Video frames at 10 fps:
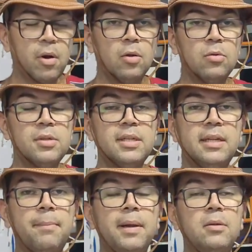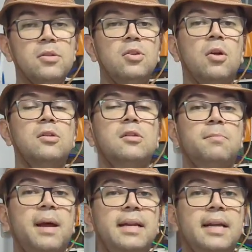produzida pelos nossos
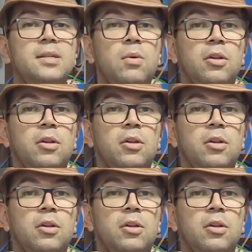painéis